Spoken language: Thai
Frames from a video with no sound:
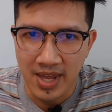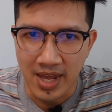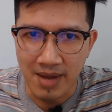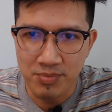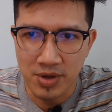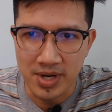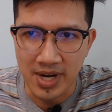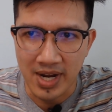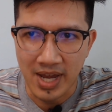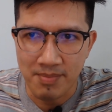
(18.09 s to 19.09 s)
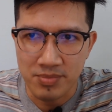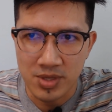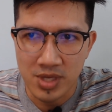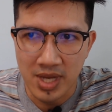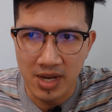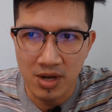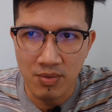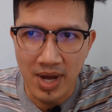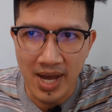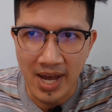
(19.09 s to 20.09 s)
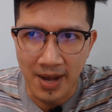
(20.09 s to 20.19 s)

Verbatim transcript: แอปตัวหนึ่งนะครับชื่อว่า